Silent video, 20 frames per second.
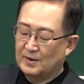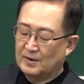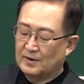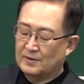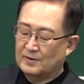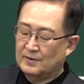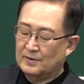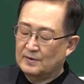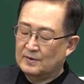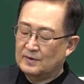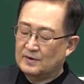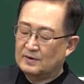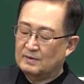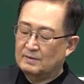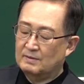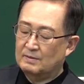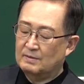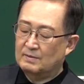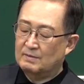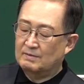그
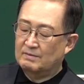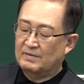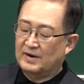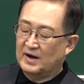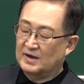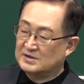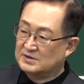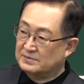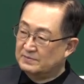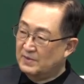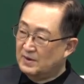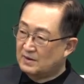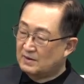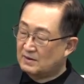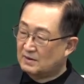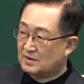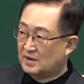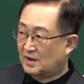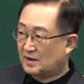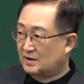마지막
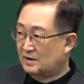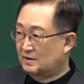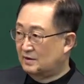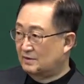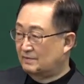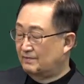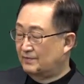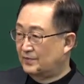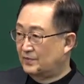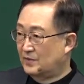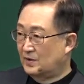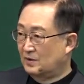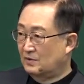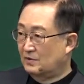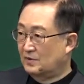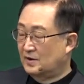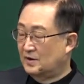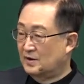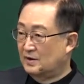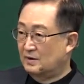때라는
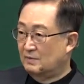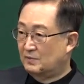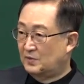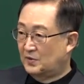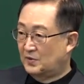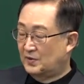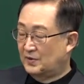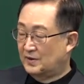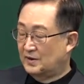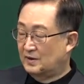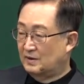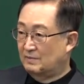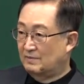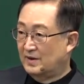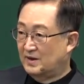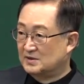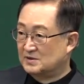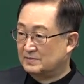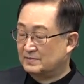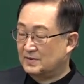요한이 표현한
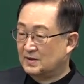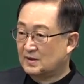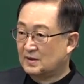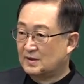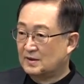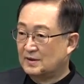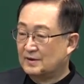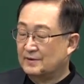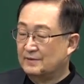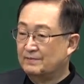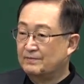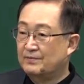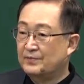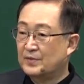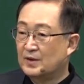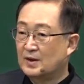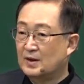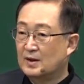마지막 때는